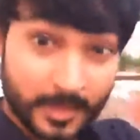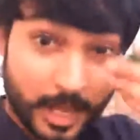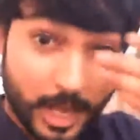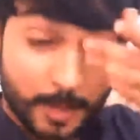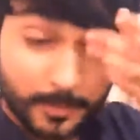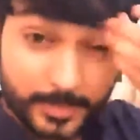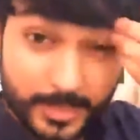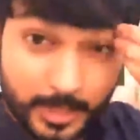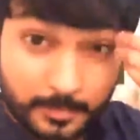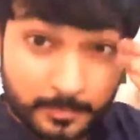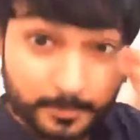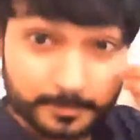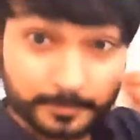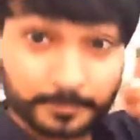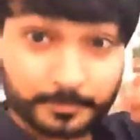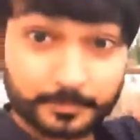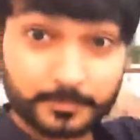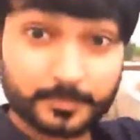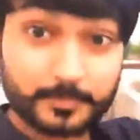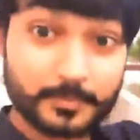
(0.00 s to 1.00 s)
अभी हम
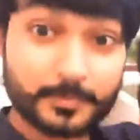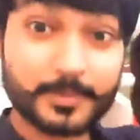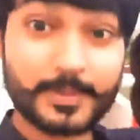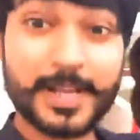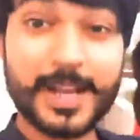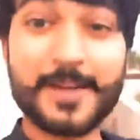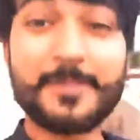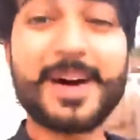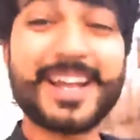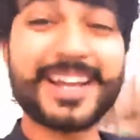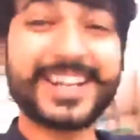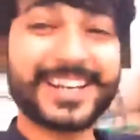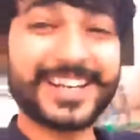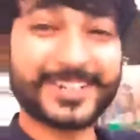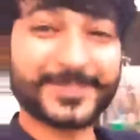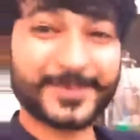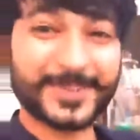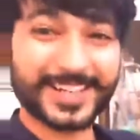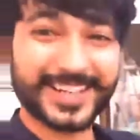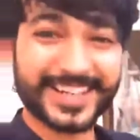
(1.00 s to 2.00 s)
हमारे
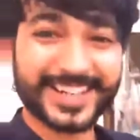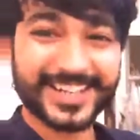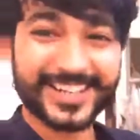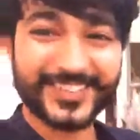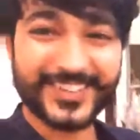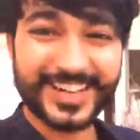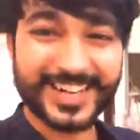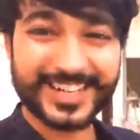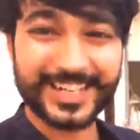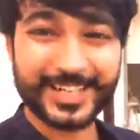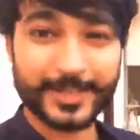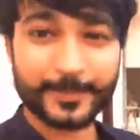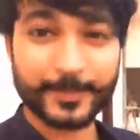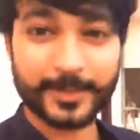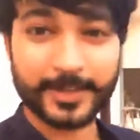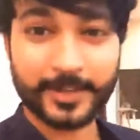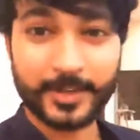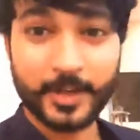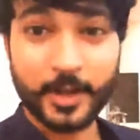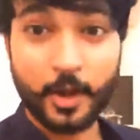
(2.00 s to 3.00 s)
घर पर हैं हमारे घर
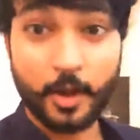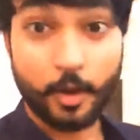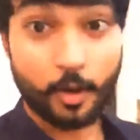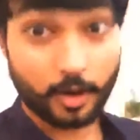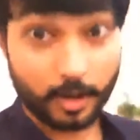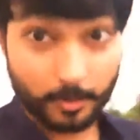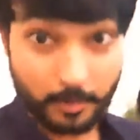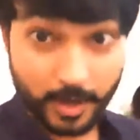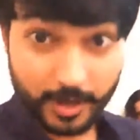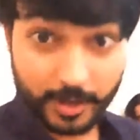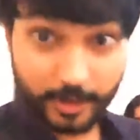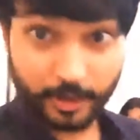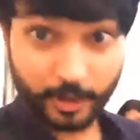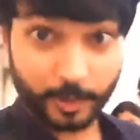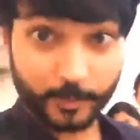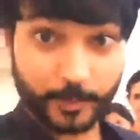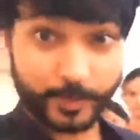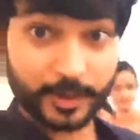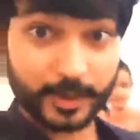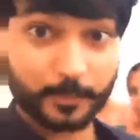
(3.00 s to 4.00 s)
पर और हमारे
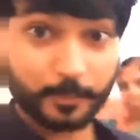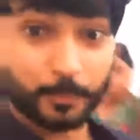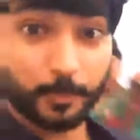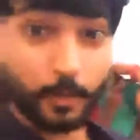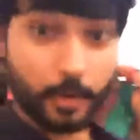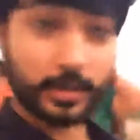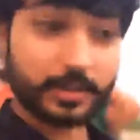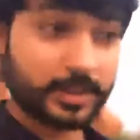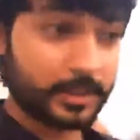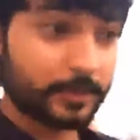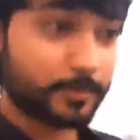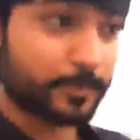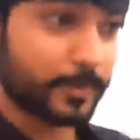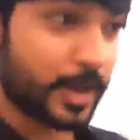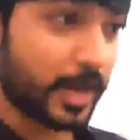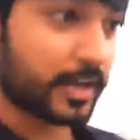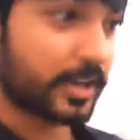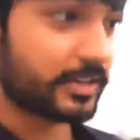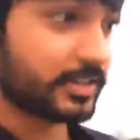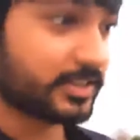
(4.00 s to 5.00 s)
घर पर एक बहुत ही
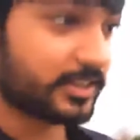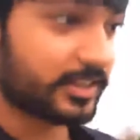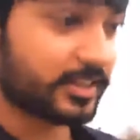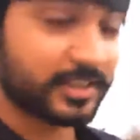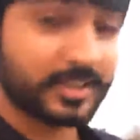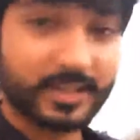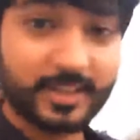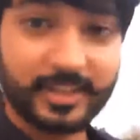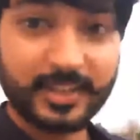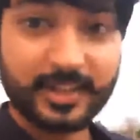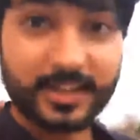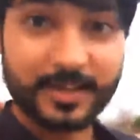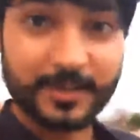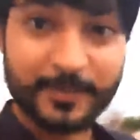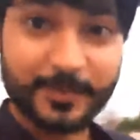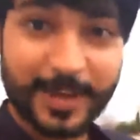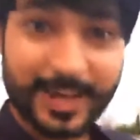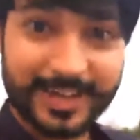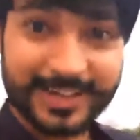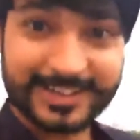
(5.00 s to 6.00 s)
प्यारे से
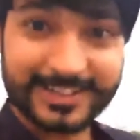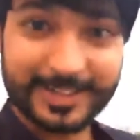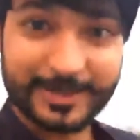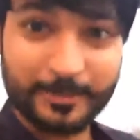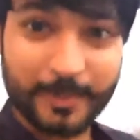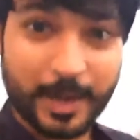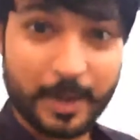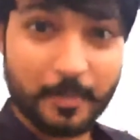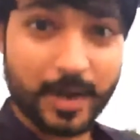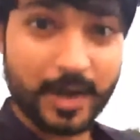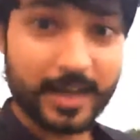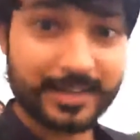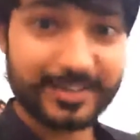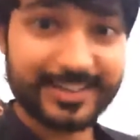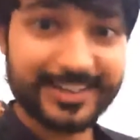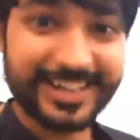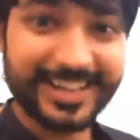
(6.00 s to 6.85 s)
प्यारे से मेहमान